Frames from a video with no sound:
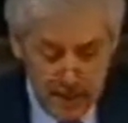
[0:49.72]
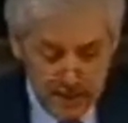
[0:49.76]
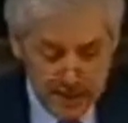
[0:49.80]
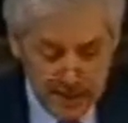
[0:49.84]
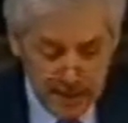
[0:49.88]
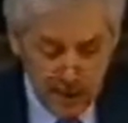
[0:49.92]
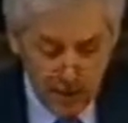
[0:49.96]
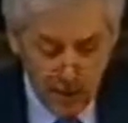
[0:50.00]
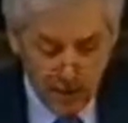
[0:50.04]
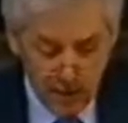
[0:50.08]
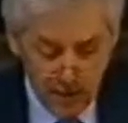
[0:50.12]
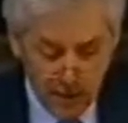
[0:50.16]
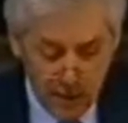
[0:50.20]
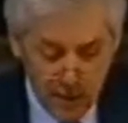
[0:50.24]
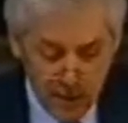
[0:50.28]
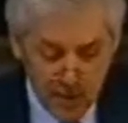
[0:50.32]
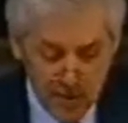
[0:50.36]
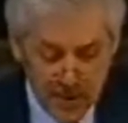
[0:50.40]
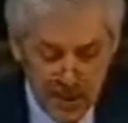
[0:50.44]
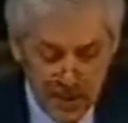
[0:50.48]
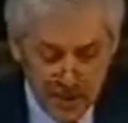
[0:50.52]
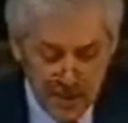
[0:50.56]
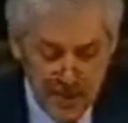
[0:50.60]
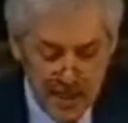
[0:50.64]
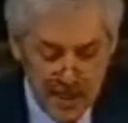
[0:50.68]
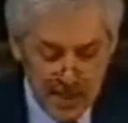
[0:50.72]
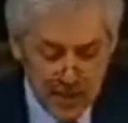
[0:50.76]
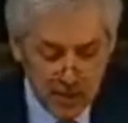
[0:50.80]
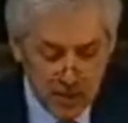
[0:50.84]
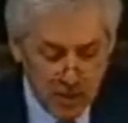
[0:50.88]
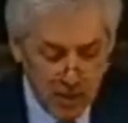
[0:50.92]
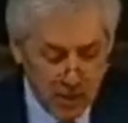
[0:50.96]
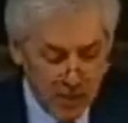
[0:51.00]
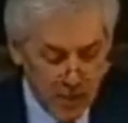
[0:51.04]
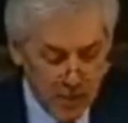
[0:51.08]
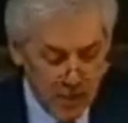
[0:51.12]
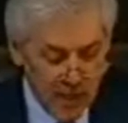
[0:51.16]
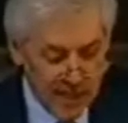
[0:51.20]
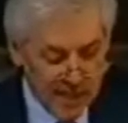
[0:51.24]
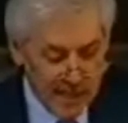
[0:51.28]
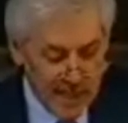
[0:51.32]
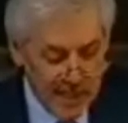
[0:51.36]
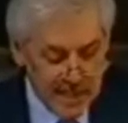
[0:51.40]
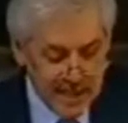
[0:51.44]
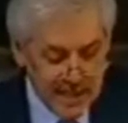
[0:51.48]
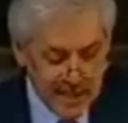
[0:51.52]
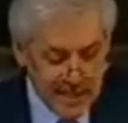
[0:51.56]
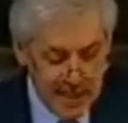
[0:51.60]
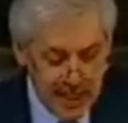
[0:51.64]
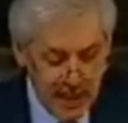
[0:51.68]
hacer un pronunciamiento por el
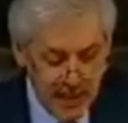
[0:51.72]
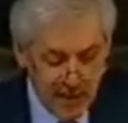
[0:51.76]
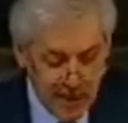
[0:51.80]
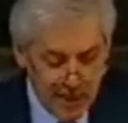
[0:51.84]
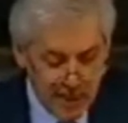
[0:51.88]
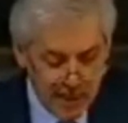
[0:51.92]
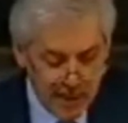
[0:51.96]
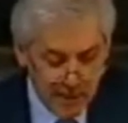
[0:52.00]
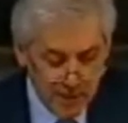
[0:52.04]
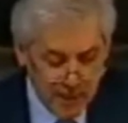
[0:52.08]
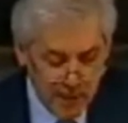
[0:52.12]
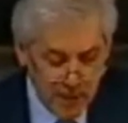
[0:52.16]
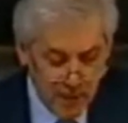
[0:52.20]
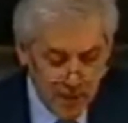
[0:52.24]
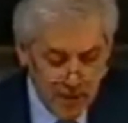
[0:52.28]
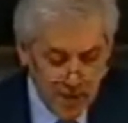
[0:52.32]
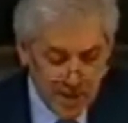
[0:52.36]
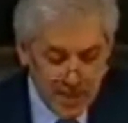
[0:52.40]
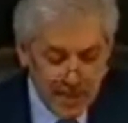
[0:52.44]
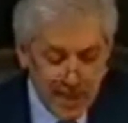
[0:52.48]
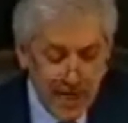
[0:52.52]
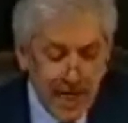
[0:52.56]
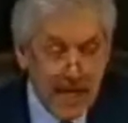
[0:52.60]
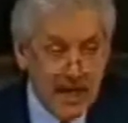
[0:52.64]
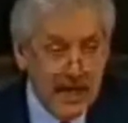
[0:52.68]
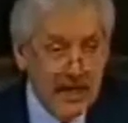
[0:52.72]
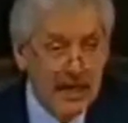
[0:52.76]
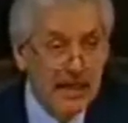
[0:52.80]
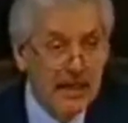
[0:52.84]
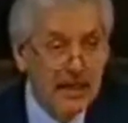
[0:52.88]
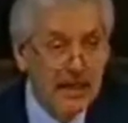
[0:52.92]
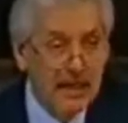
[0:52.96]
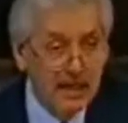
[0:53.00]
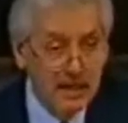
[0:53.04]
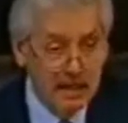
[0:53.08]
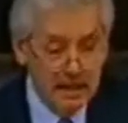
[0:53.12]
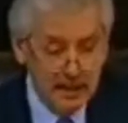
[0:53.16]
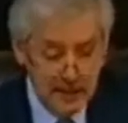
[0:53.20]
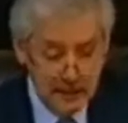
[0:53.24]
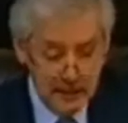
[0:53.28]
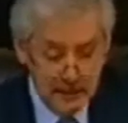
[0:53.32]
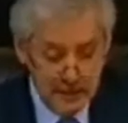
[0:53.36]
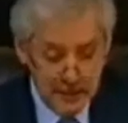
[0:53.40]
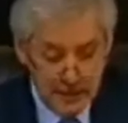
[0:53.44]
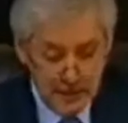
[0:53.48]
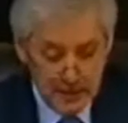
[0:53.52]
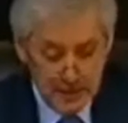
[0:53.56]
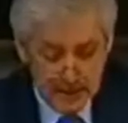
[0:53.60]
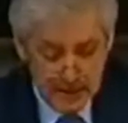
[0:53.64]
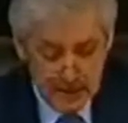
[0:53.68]
que el Senado de la República
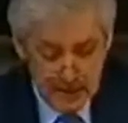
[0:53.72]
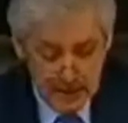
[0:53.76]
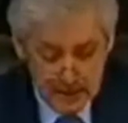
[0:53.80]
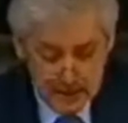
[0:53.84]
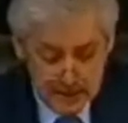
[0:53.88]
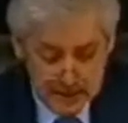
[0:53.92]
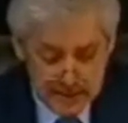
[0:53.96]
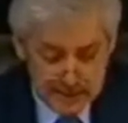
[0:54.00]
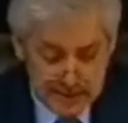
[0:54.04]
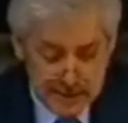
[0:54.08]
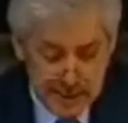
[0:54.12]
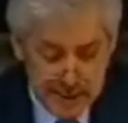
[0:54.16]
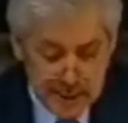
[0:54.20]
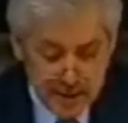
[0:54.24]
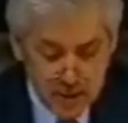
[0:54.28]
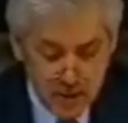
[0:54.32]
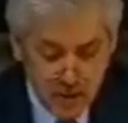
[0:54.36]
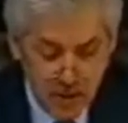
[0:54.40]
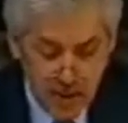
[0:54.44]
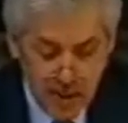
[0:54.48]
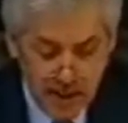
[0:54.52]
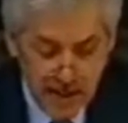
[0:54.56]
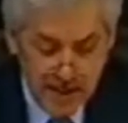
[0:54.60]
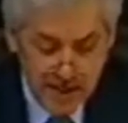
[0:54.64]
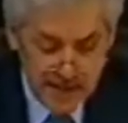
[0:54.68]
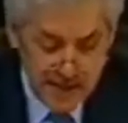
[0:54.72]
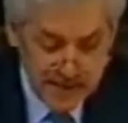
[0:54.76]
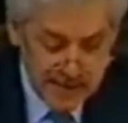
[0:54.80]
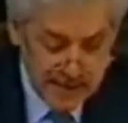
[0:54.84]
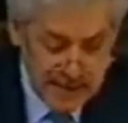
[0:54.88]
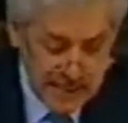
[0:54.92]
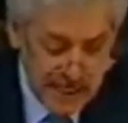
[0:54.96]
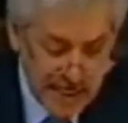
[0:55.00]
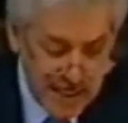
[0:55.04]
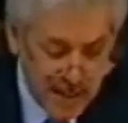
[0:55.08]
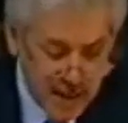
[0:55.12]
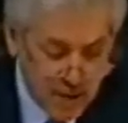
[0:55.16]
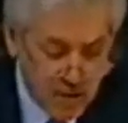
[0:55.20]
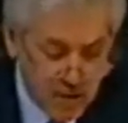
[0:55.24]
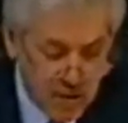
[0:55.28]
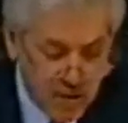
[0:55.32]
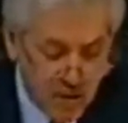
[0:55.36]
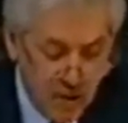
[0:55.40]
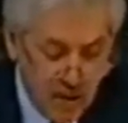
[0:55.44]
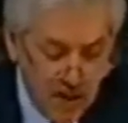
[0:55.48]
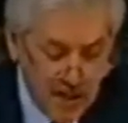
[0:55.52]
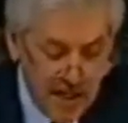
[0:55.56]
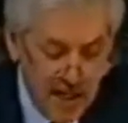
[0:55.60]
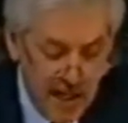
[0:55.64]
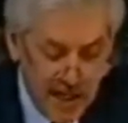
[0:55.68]
se
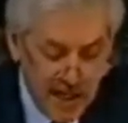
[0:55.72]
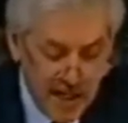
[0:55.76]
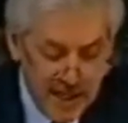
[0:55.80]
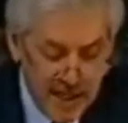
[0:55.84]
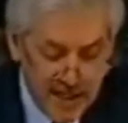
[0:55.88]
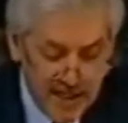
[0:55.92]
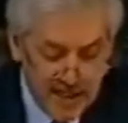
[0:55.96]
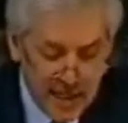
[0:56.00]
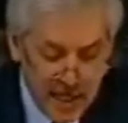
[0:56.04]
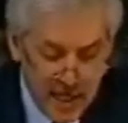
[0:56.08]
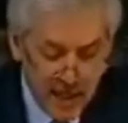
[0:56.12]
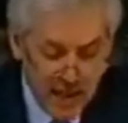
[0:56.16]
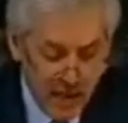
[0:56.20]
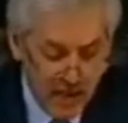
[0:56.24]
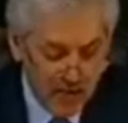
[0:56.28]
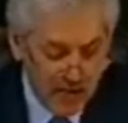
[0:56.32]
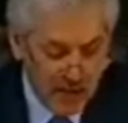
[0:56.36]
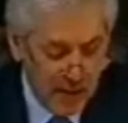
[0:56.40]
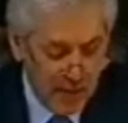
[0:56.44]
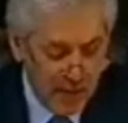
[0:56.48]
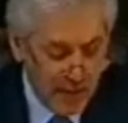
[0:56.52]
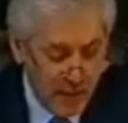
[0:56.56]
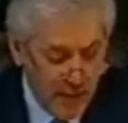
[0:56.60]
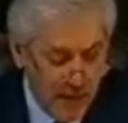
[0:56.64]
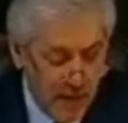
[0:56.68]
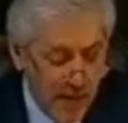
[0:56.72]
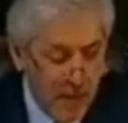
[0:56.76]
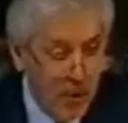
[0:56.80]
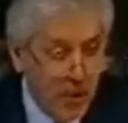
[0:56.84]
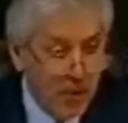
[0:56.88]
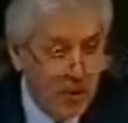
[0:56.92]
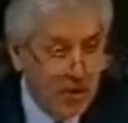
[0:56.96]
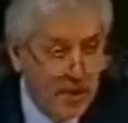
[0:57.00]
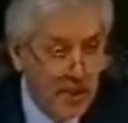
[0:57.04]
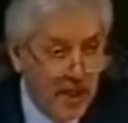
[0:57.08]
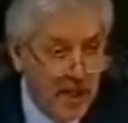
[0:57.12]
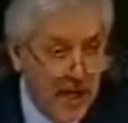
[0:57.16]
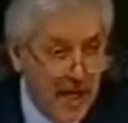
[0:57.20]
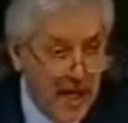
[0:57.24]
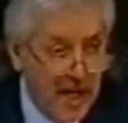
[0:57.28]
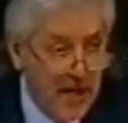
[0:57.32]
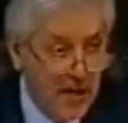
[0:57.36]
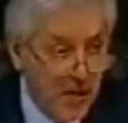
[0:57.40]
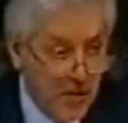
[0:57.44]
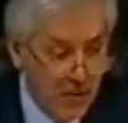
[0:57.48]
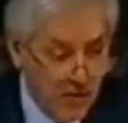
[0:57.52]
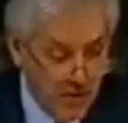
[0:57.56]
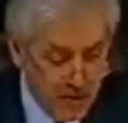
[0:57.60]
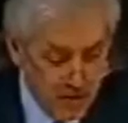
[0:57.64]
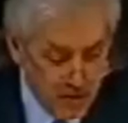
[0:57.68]
solidariza con el pueblo
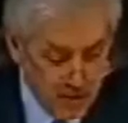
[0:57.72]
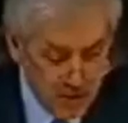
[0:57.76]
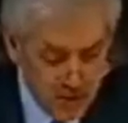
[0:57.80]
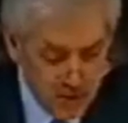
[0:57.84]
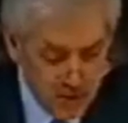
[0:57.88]
chileno